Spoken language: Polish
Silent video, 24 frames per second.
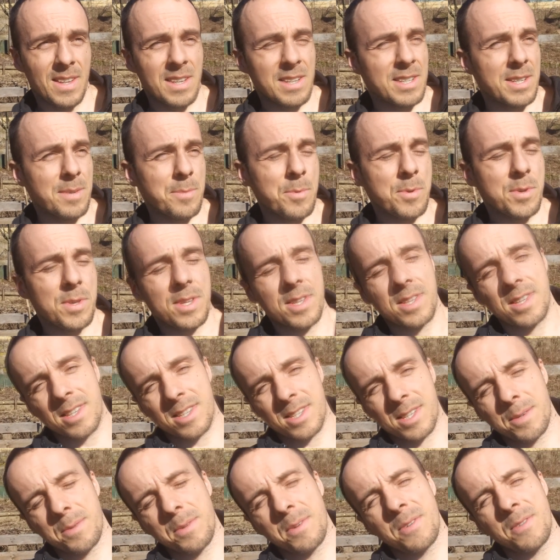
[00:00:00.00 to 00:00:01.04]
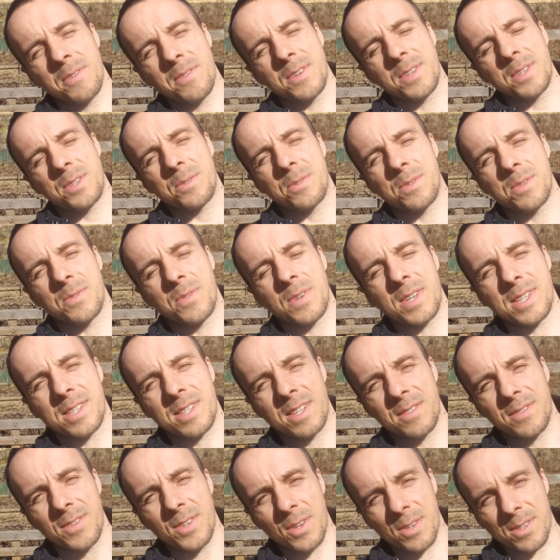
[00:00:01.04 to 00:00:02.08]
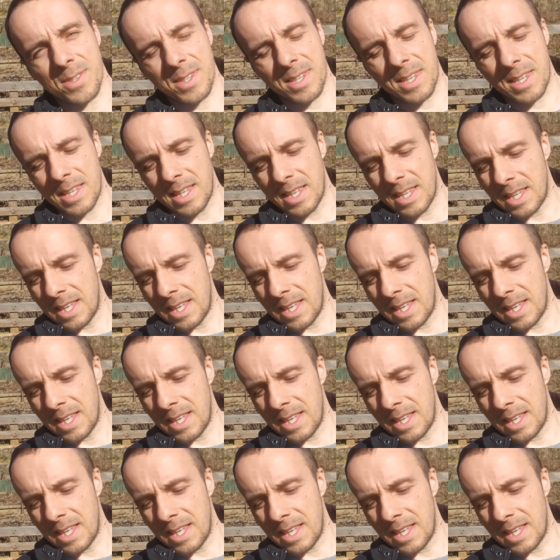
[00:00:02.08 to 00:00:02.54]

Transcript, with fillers: że musicie sobie wysnuć własne wnioski.